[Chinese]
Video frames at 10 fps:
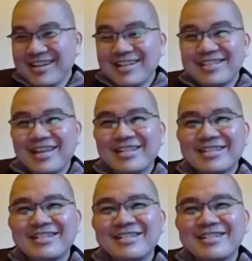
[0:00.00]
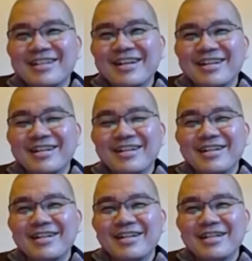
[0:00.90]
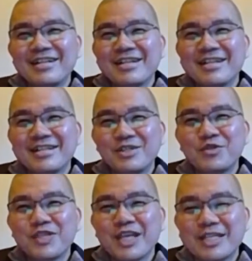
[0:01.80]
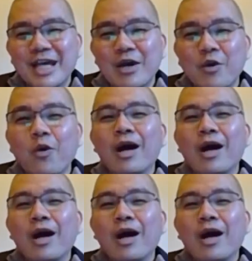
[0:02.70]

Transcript: 他这个人呢，呃，住在藏化。